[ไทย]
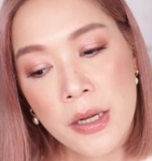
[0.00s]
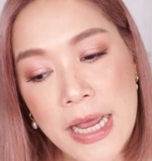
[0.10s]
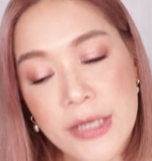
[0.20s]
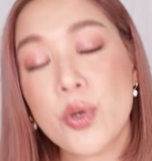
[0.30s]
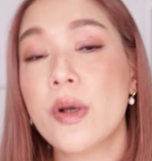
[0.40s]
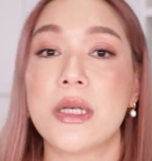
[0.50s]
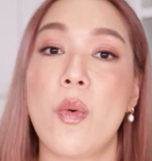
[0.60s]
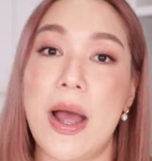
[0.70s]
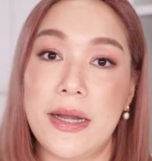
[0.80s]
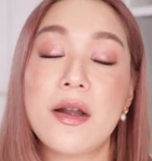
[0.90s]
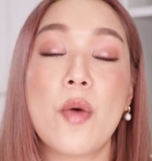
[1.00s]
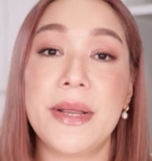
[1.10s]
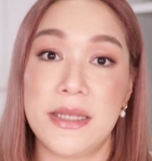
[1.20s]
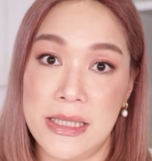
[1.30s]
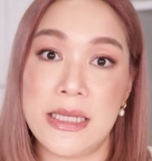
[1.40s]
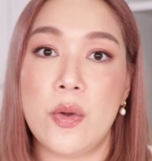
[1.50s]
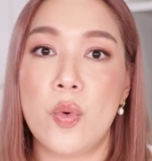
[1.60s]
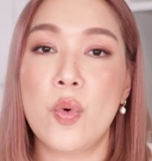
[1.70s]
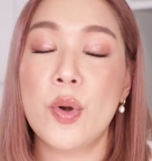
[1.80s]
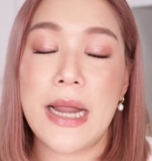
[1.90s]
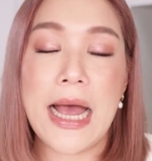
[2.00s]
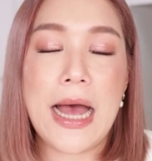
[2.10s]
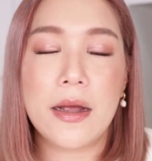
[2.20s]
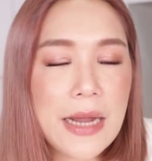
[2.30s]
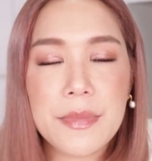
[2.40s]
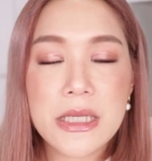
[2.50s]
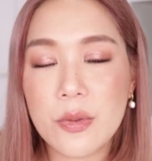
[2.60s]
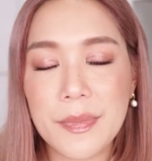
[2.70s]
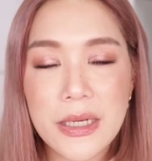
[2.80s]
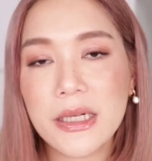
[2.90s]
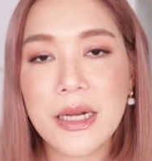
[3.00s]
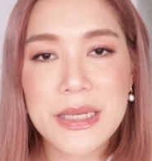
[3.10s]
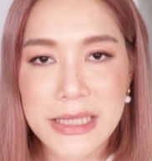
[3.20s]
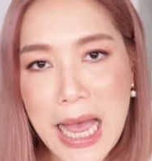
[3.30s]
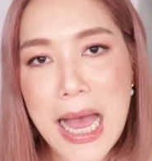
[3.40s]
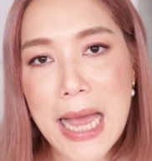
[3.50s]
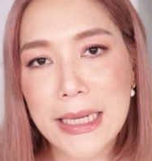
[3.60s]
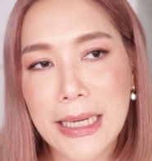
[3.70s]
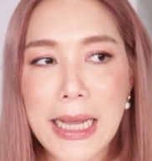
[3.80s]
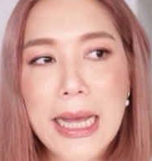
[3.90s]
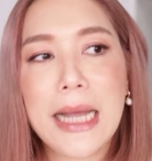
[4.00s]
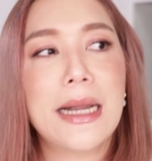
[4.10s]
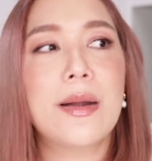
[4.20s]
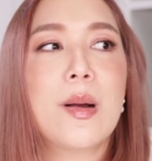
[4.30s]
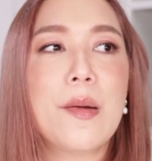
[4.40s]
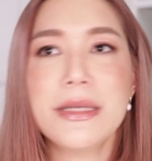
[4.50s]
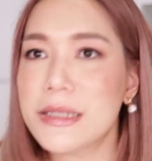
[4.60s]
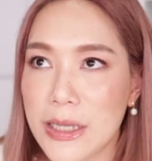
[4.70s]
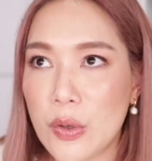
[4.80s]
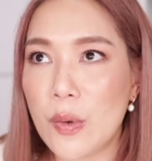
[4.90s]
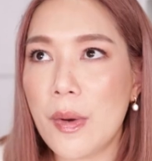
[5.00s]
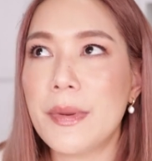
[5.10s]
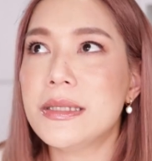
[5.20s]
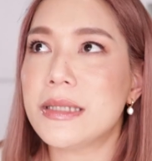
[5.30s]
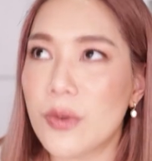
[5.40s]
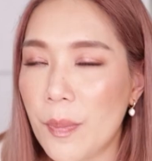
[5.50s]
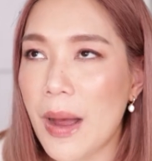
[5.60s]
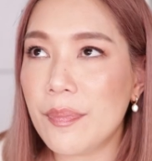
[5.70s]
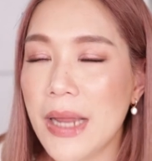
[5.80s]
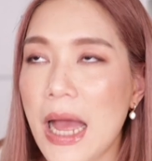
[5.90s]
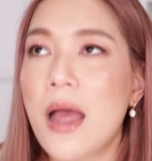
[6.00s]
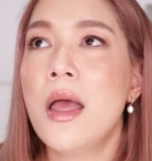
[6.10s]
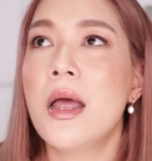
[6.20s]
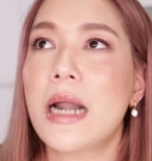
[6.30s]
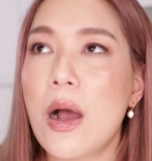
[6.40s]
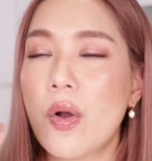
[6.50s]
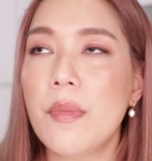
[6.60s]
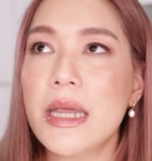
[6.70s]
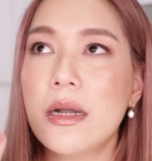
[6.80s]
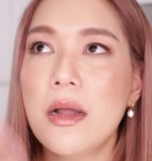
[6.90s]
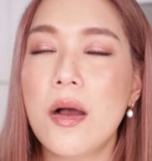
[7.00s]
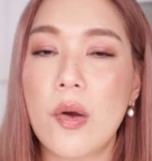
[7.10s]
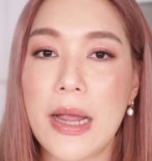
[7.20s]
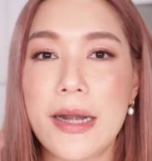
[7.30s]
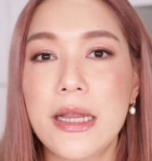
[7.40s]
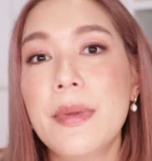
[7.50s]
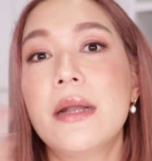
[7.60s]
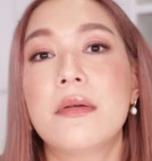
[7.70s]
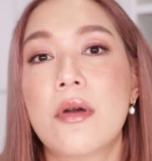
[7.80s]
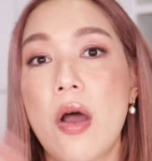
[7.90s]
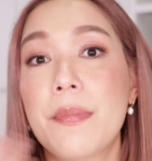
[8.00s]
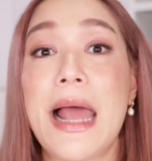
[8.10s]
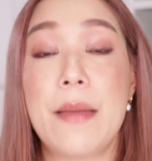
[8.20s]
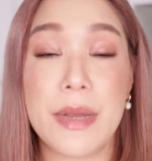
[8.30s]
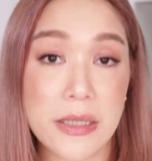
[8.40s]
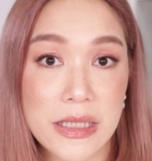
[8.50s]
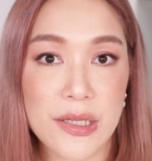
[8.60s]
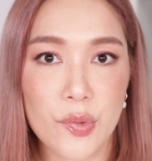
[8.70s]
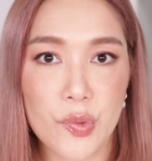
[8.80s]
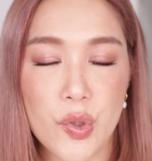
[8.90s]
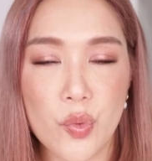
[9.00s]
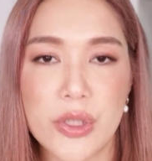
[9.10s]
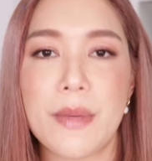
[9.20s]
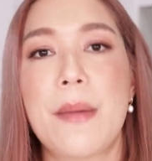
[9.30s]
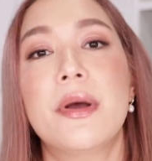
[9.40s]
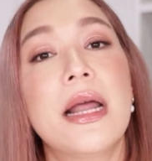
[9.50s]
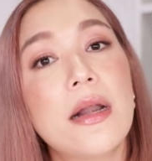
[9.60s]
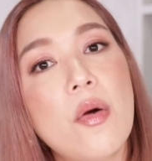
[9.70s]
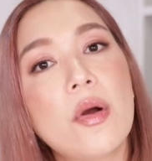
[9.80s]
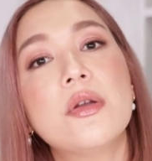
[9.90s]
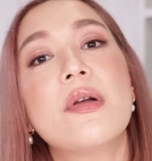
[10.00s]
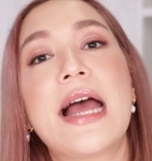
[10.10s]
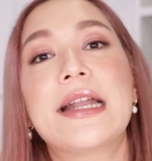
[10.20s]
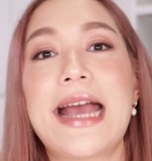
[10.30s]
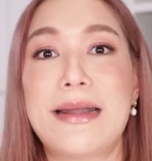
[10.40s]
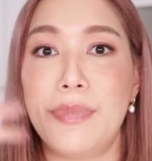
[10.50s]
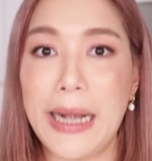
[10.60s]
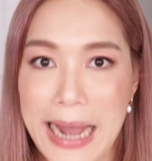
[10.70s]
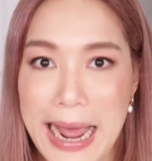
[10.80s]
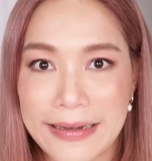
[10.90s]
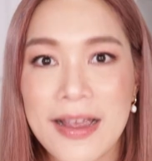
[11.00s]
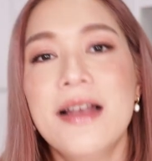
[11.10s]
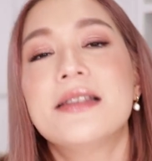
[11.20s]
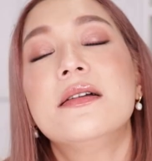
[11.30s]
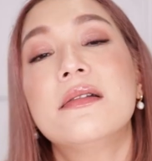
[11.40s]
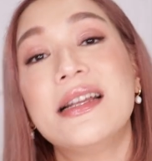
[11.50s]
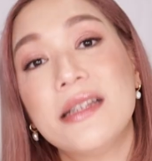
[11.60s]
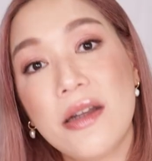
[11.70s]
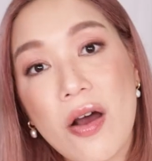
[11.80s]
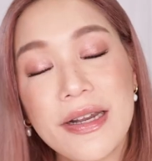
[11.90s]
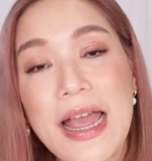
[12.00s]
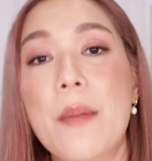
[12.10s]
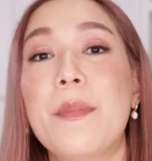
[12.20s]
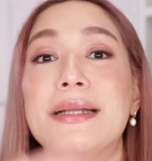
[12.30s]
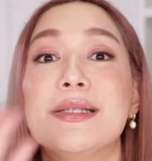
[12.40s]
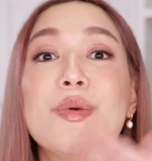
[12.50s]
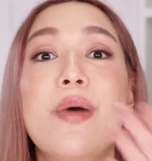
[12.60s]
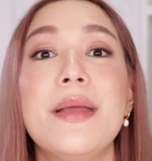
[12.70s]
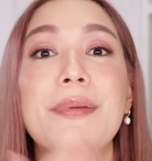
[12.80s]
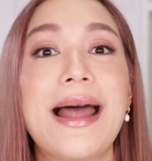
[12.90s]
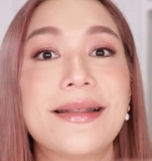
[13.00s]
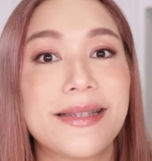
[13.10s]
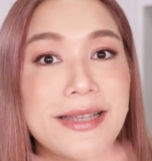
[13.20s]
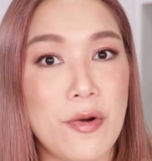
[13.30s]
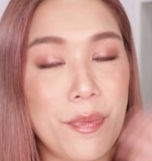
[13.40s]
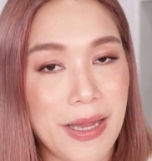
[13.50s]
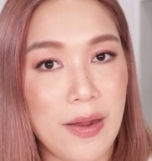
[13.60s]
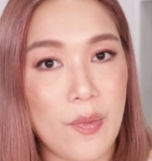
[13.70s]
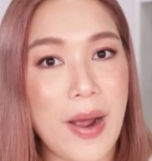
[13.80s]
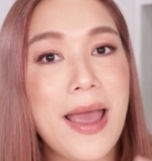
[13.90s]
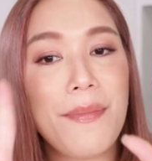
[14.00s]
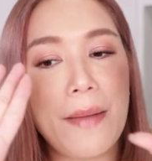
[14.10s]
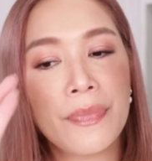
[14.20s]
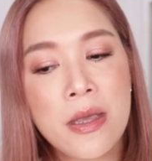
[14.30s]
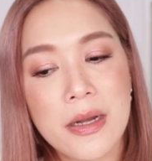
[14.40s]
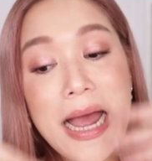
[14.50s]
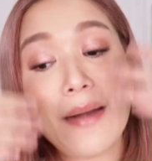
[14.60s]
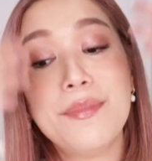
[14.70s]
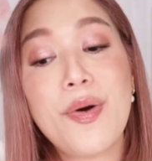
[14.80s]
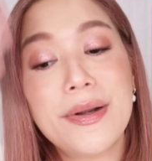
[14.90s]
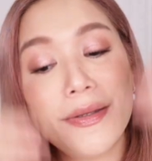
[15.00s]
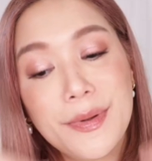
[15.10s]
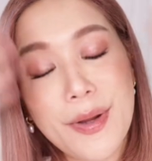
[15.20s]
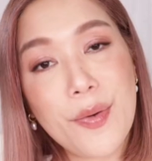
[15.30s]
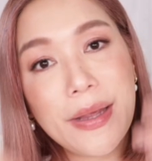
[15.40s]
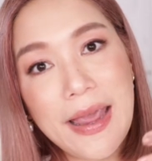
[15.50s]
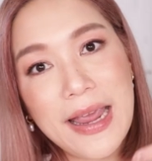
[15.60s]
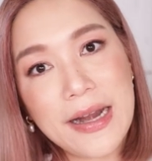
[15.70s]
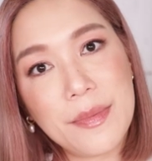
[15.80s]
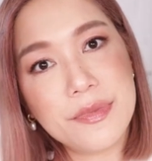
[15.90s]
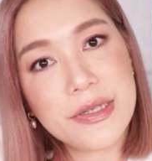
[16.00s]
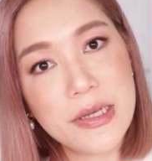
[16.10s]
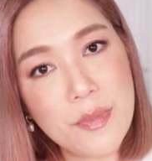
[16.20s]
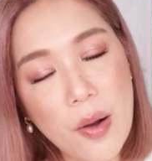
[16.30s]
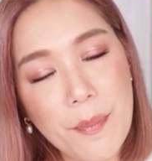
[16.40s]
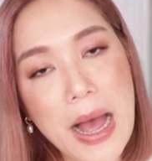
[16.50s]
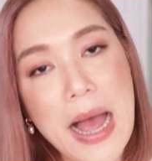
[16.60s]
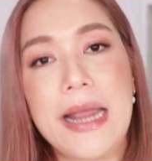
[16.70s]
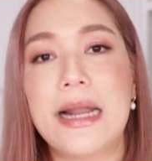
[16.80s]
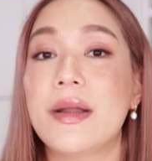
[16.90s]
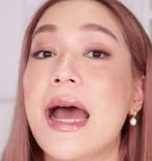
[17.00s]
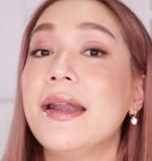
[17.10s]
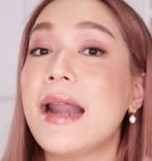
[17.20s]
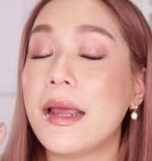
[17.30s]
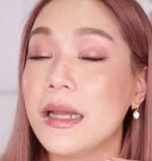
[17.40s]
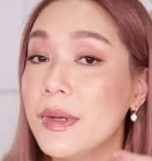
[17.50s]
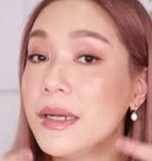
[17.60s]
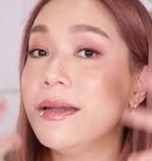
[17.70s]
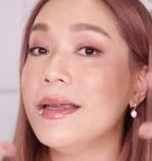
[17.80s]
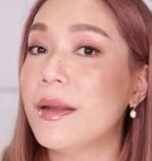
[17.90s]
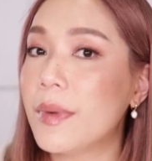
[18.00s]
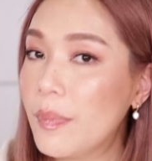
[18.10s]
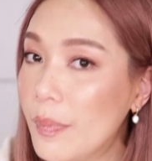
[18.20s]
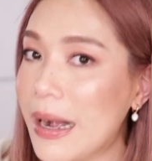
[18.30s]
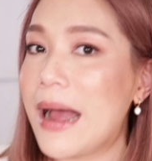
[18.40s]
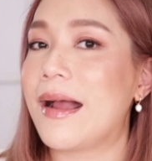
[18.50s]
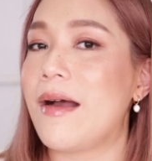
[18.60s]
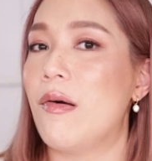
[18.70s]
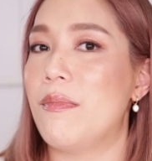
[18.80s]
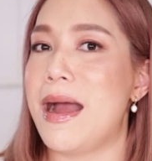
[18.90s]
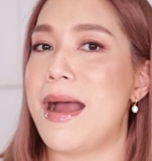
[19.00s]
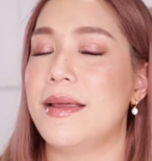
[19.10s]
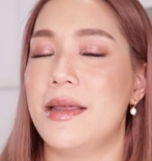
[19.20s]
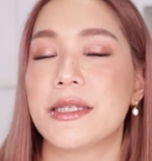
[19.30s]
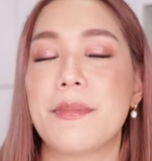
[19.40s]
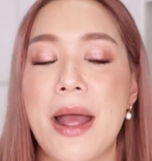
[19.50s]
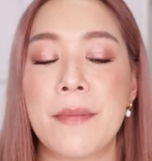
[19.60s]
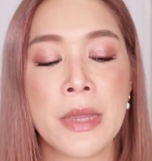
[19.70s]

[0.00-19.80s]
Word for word: ในช่วงจังหวะที่เราเป็นสิวนะคะ การเป็นสิวมันเป็นเรื่องธรรมชาตินะคะ แล้วเราก็เป็นสิวพอเป็นสิวปั๊บเนี่ยเราก็มีเรื่องของการที่เป็นรอยแผลเป็นสิวอยู่ใช่ไหมเพราะนั้นเราก็ต้องการการผลัดซึ่งเรตินอลเนี่ยมันช่วยผลัดเซลล์ผิวให้แบบ ด้านบนที่มันไม่โอเคเนี่ยมันซึมออกไปแล้วด้านในที่มันดีๆเนี่ยมันผลักออกมาอย่างนี้ใช่ไหม